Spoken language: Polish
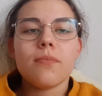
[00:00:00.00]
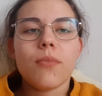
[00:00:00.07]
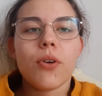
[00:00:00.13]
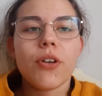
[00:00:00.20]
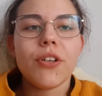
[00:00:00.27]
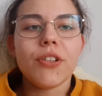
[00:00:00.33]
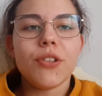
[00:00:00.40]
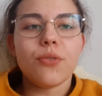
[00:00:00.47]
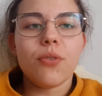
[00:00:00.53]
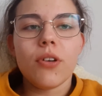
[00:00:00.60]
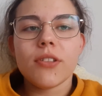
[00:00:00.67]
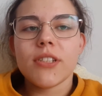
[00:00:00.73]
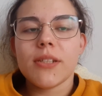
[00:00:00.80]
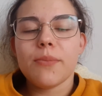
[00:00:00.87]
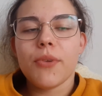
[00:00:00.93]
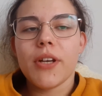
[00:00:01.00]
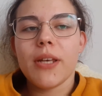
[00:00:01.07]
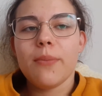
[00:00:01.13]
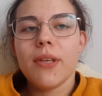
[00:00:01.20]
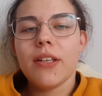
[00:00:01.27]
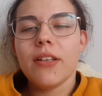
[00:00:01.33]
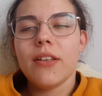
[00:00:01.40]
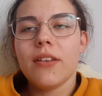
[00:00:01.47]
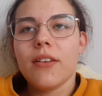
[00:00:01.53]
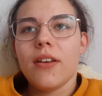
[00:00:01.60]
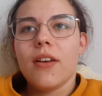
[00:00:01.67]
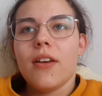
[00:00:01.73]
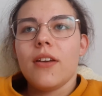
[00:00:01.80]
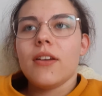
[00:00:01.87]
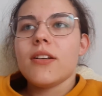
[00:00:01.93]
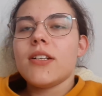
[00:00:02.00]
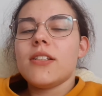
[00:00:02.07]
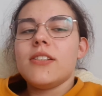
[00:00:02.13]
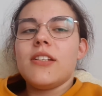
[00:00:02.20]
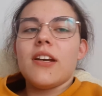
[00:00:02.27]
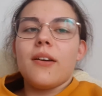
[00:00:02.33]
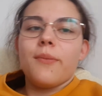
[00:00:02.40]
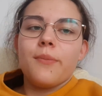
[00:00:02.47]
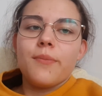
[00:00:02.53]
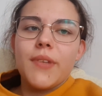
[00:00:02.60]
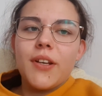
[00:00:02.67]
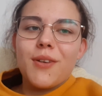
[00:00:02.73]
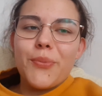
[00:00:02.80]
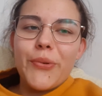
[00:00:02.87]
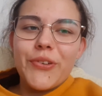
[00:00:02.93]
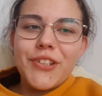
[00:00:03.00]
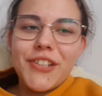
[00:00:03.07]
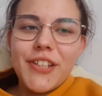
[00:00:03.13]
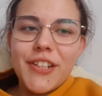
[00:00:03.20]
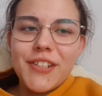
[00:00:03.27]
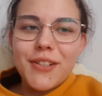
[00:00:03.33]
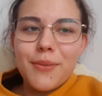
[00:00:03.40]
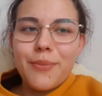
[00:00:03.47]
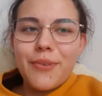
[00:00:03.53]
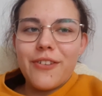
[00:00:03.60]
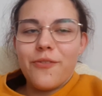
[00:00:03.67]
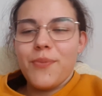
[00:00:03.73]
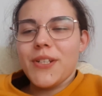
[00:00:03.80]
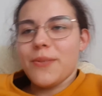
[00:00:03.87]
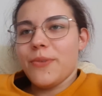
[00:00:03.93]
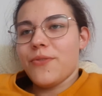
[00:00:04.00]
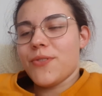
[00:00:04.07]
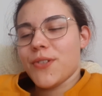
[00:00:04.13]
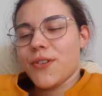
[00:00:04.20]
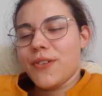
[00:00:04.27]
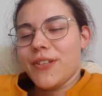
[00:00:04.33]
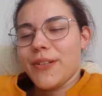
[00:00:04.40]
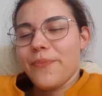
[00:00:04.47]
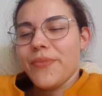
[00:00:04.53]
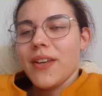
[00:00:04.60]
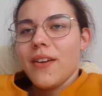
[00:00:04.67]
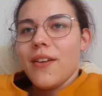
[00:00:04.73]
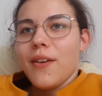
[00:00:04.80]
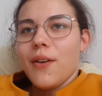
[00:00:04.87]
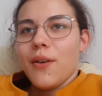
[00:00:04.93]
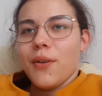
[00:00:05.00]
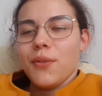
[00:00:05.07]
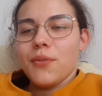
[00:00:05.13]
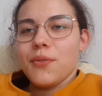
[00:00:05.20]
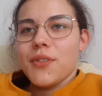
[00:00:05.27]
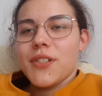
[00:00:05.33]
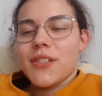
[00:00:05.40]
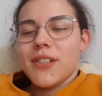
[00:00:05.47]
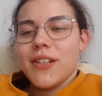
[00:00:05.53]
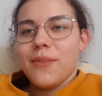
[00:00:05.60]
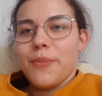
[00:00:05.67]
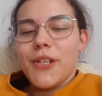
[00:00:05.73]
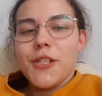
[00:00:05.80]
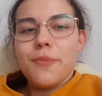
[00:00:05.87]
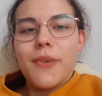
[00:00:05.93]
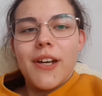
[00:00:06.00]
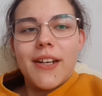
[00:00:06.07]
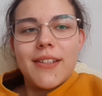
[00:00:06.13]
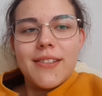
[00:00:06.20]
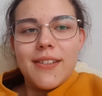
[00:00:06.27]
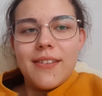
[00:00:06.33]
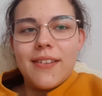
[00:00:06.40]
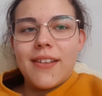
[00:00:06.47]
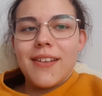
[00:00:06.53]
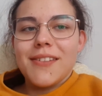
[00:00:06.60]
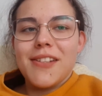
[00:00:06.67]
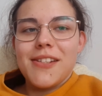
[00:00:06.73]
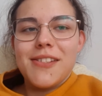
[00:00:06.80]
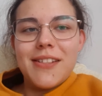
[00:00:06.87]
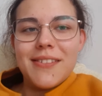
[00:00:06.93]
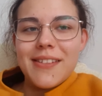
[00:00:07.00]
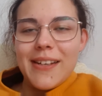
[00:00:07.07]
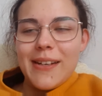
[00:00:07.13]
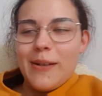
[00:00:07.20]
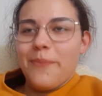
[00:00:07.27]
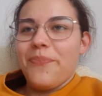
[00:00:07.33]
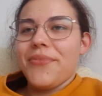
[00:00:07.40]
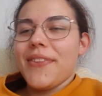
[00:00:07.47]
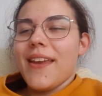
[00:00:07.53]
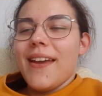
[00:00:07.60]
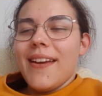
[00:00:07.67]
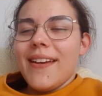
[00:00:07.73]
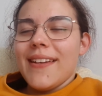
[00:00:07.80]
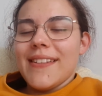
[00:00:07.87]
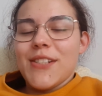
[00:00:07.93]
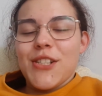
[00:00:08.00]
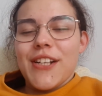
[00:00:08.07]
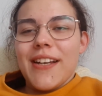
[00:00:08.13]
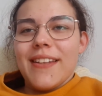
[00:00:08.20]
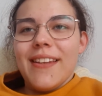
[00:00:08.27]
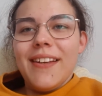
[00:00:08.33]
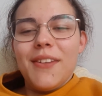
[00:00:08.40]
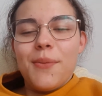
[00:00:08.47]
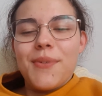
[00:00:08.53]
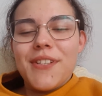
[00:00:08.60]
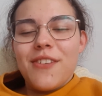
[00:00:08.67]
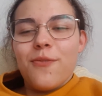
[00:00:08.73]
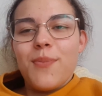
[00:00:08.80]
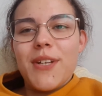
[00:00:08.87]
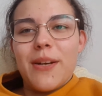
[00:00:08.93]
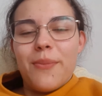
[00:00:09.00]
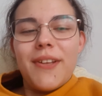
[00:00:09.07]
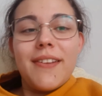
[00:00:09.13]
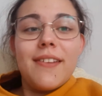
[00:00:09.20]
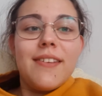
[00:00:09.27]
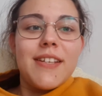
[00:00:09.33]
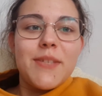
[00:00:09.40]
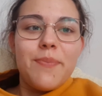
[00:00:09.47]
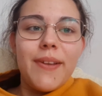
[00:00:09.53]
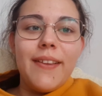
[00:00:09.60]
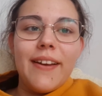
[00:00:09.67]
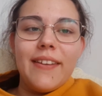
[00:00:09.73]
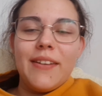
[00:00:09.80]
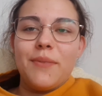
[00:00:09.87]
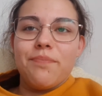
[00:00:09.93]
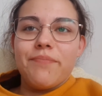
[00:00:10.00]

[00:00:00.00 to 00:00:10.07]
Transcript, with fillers: Moi drodzy, moi mili, chciałam tylko powiedzieć, dlaczego byłam w piżamie w szkole. Otóż e, mieliśmy akcję na Dzień Dziecka, e, że ten, kto przyjdzie w piżamie, ten nie jest pytany.